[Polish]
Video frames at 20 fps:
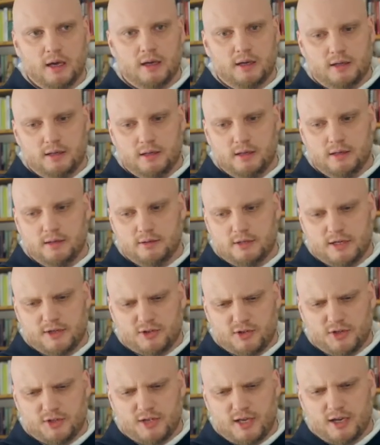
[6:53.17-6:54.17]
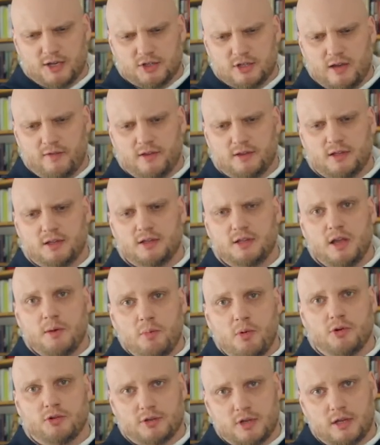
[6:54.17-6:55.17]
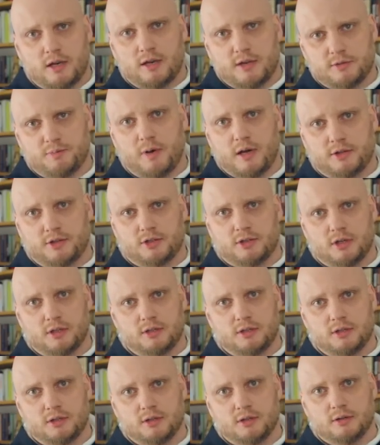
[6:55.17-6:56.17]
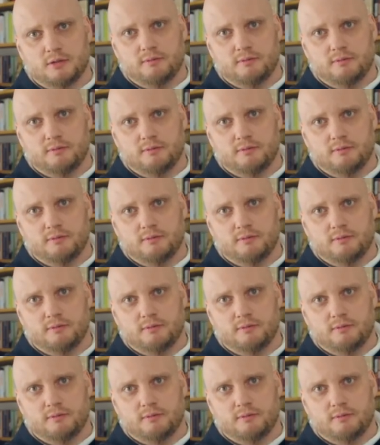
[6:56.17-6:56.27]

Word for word: Y, często jest tak, że nawet nie można na nas patrzeć.